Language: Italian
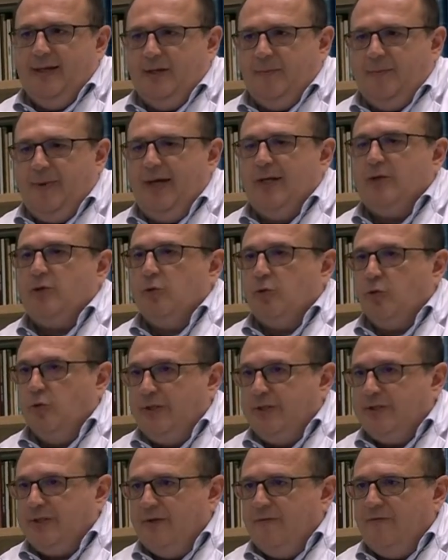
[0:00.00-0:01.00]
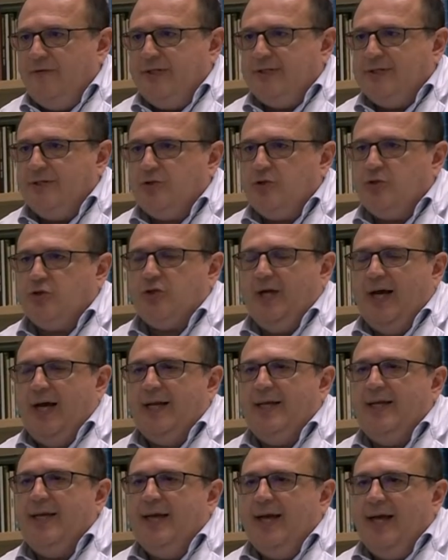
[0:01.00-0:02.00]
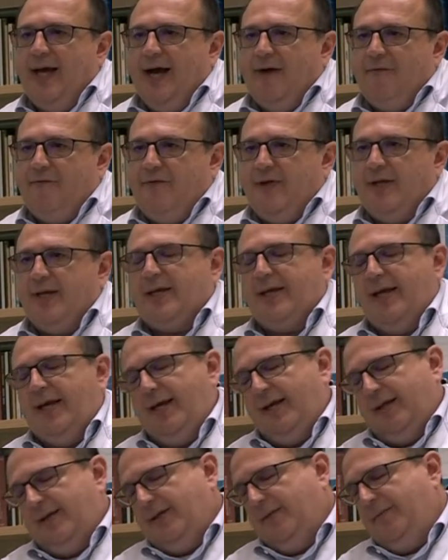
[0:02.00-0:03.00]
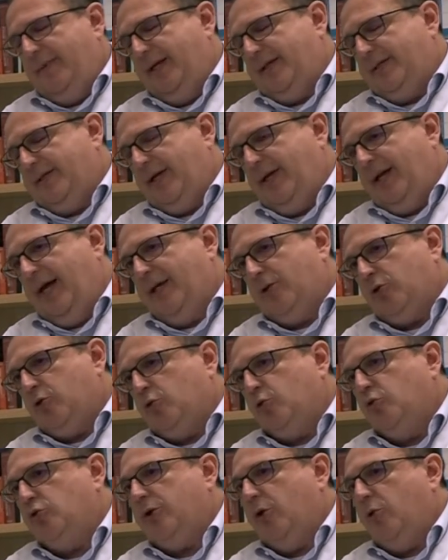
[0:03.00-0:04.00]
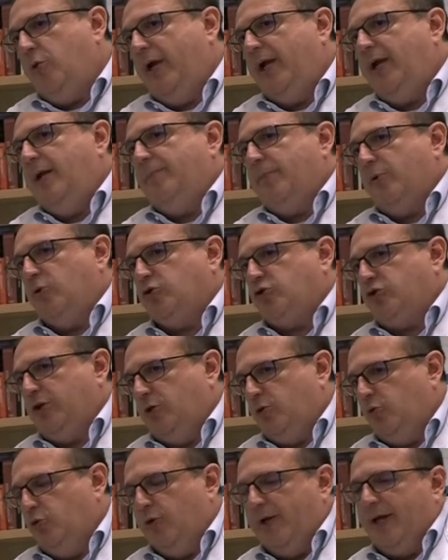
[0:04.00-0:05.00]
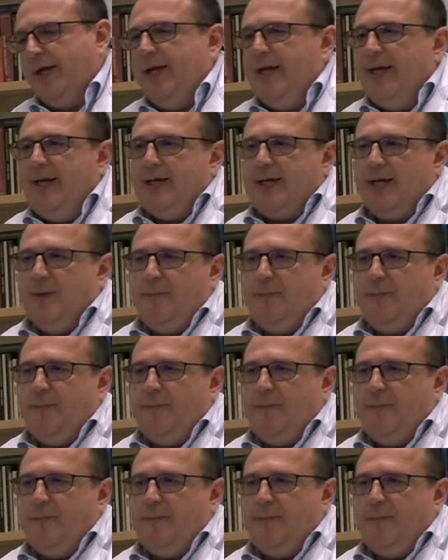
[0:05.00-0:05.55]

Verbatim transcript: ripeto, con i servizi sociali affinché di mettere in atto tutte quelle procedure che